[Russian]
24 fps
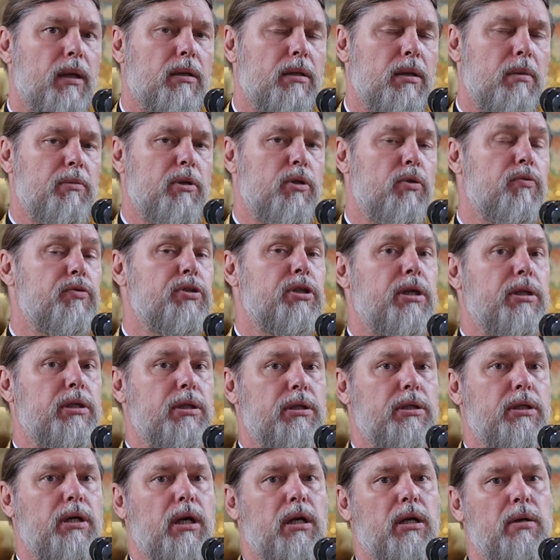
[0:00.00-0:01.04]
на минувшей
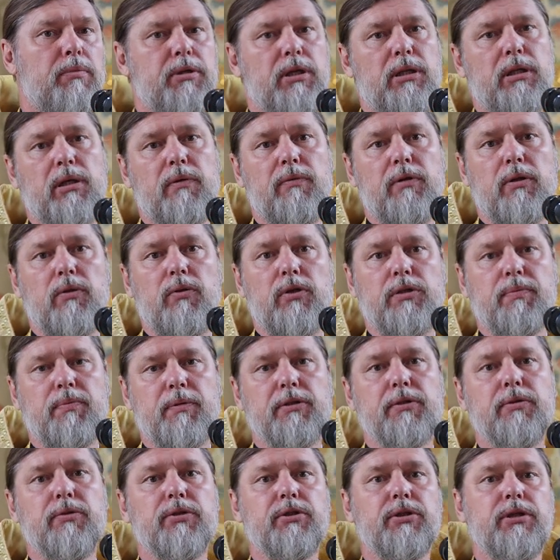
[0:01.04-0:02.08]
неделе мне довелось
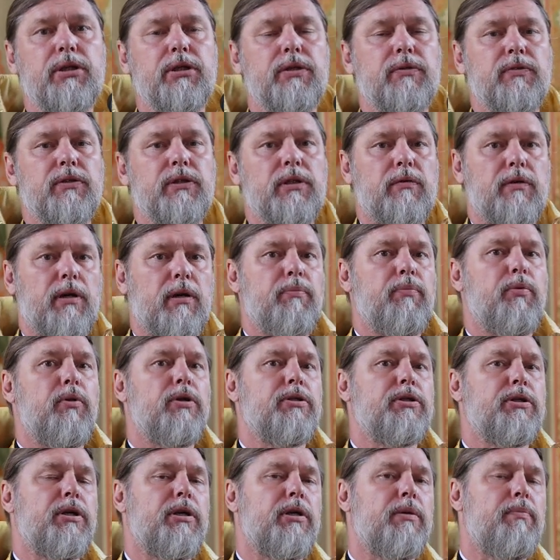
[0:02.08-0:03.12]
послужить в
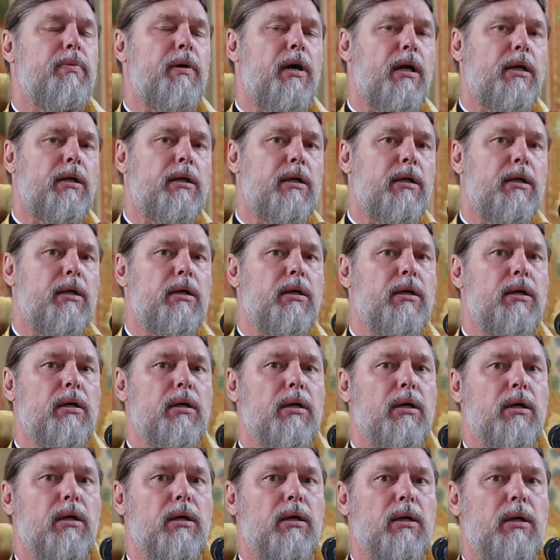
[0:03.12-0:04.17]
Ставропольской епархии
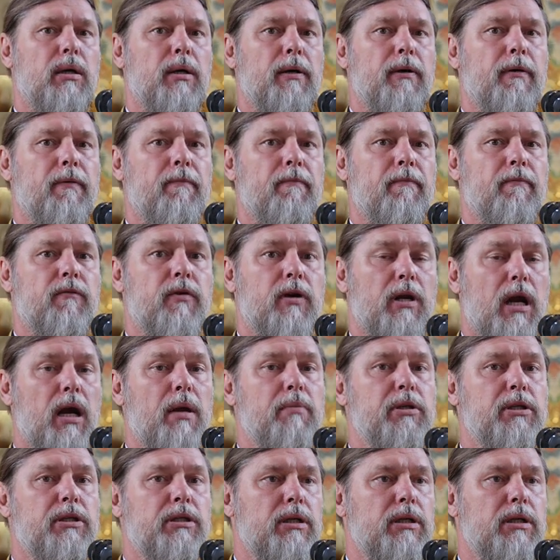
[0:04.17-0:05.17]
в храме